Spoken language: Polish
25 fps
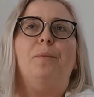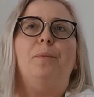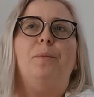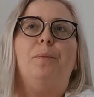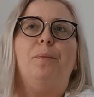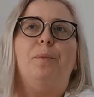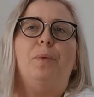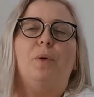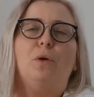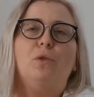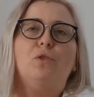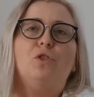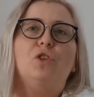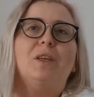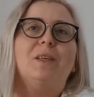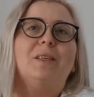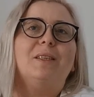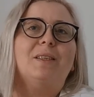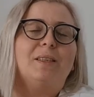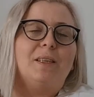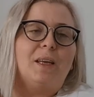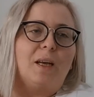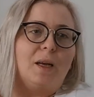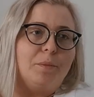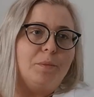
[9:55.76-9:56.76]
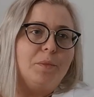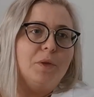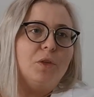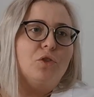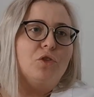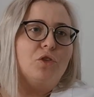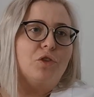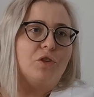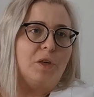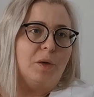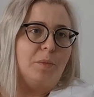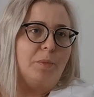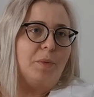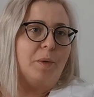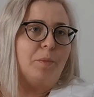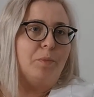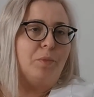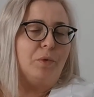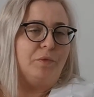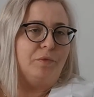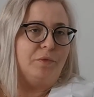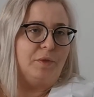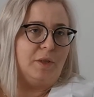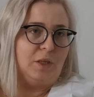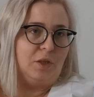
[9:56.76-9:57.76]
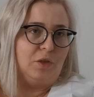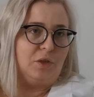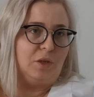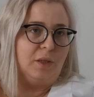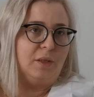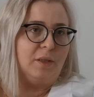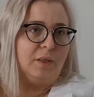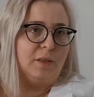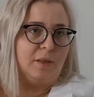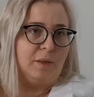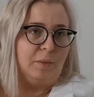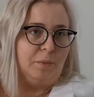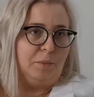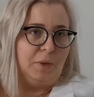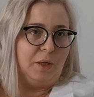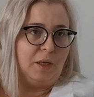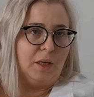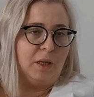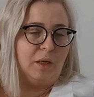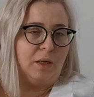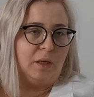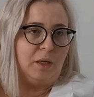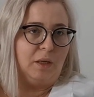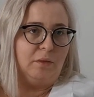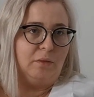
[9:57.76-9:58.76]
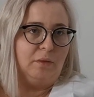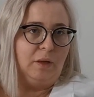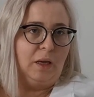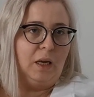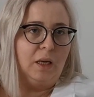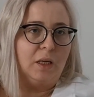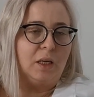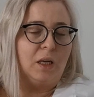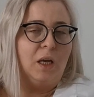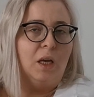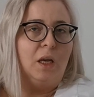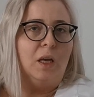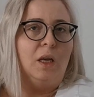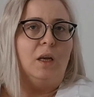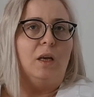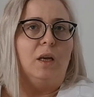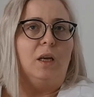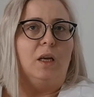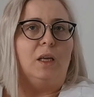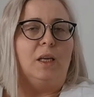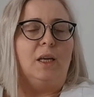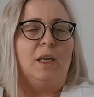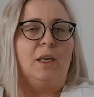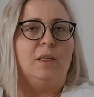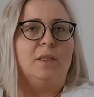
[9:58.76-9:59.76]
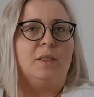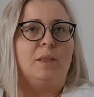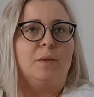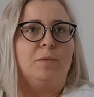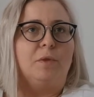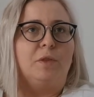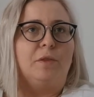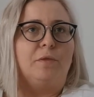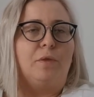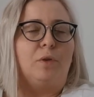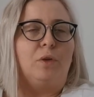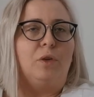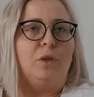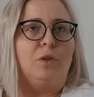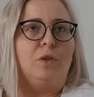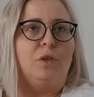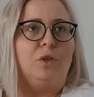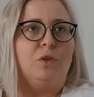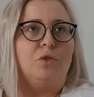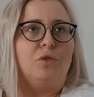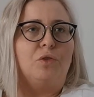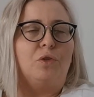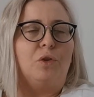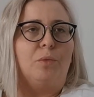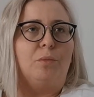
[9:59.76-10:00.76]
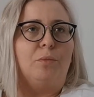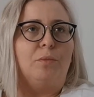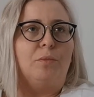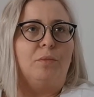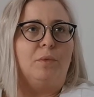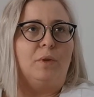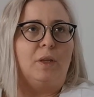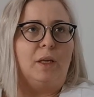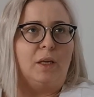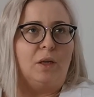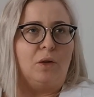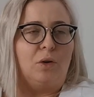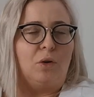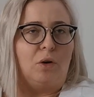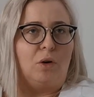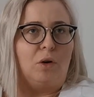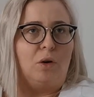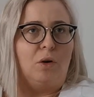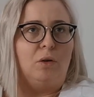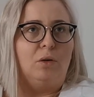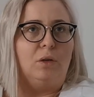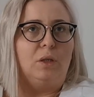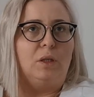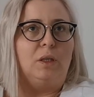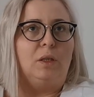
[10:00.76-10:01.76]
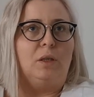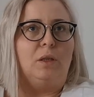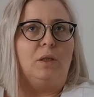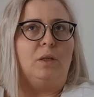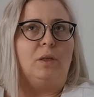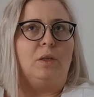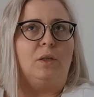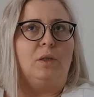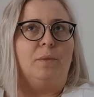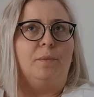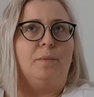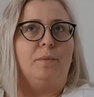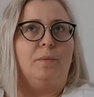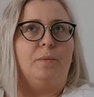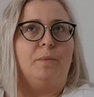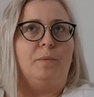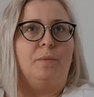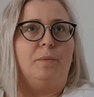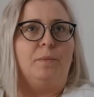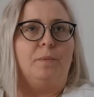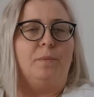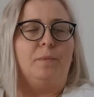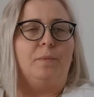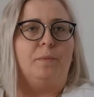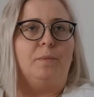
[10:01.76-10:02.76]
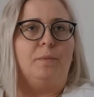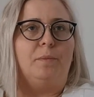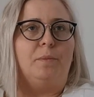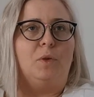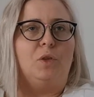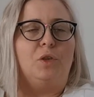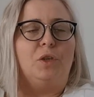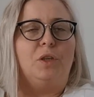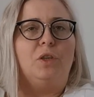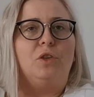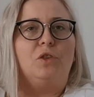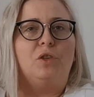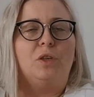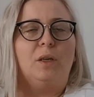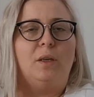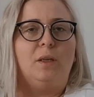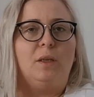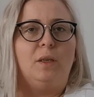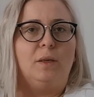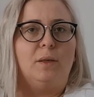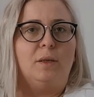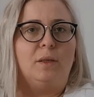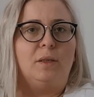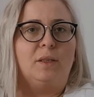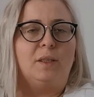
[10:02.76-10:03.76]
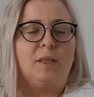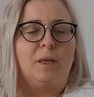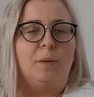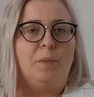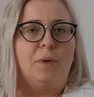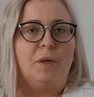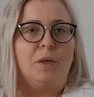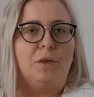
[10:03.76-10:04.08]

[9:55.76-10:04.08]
Bo czasami trzeba powtarzać zabiegi, tak? Mhm. Ja jestem zwolenniczką zwolenniczką tego, e, mm, że jeżeli zabieg